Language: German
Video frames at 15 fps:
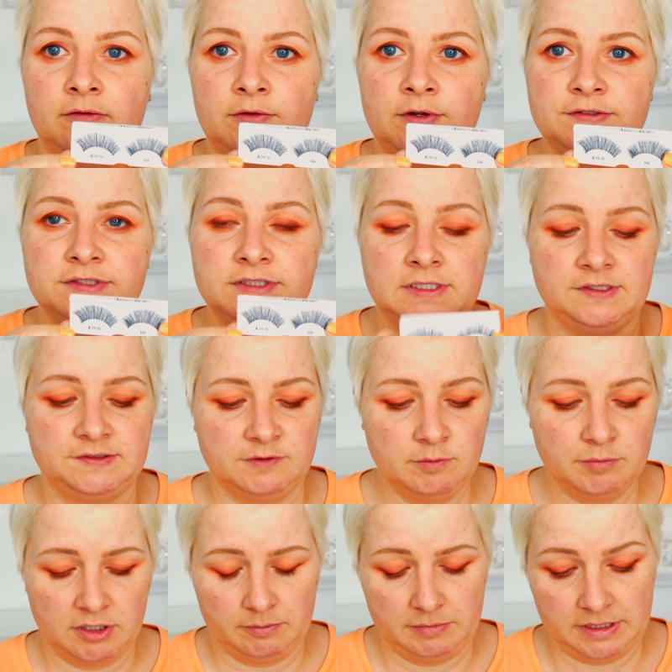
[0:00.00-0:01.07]
durchsichtiges
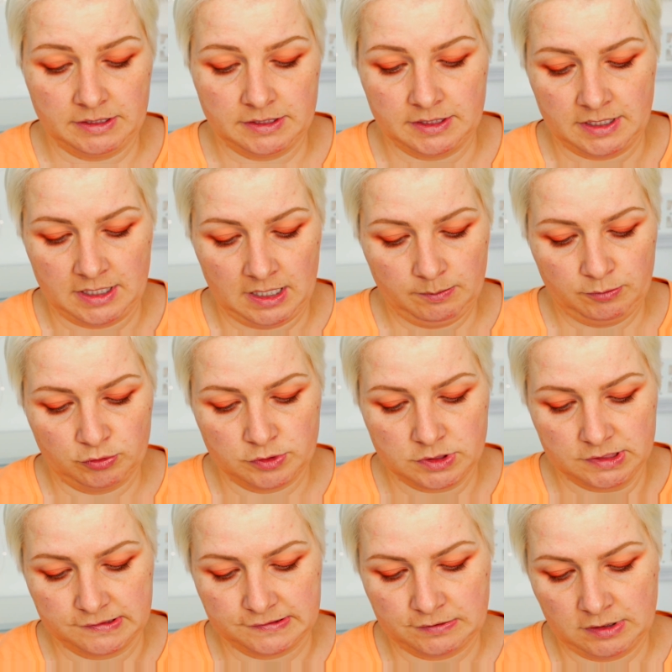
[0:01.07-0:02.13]
Wimpernbändchen habe und
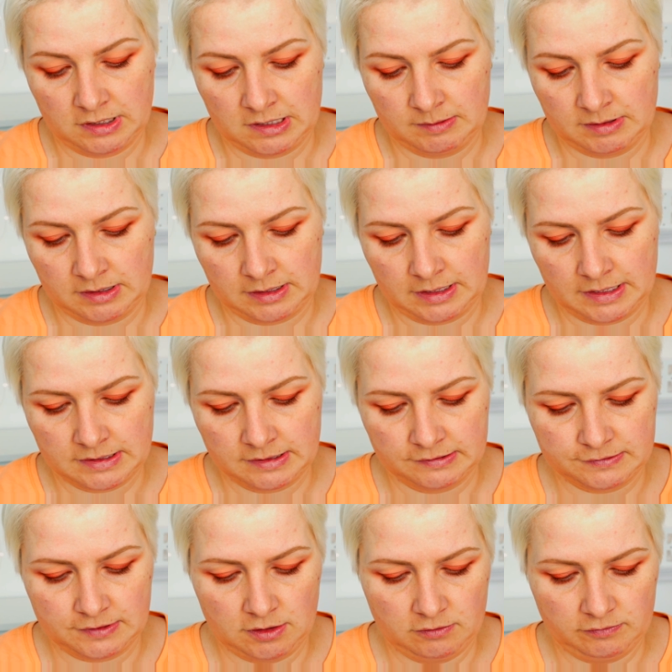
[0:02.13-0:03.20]
das soll aber gleich nicht
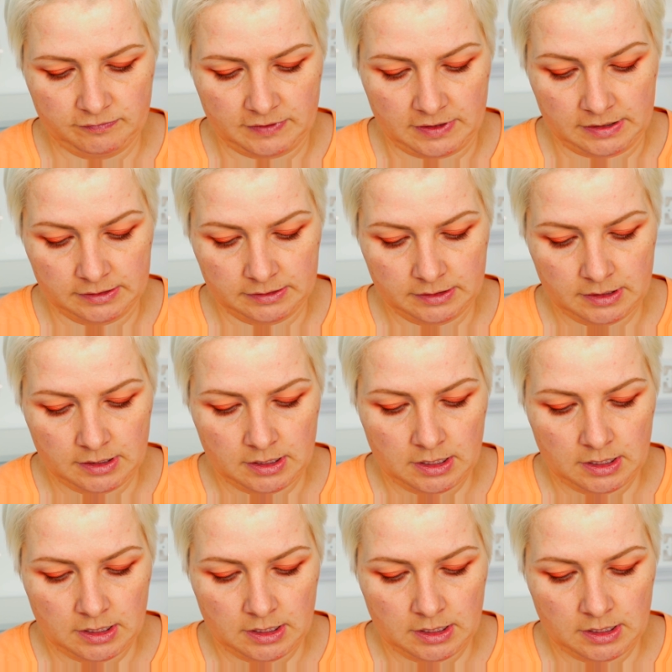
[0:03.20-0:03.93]
so auffallen,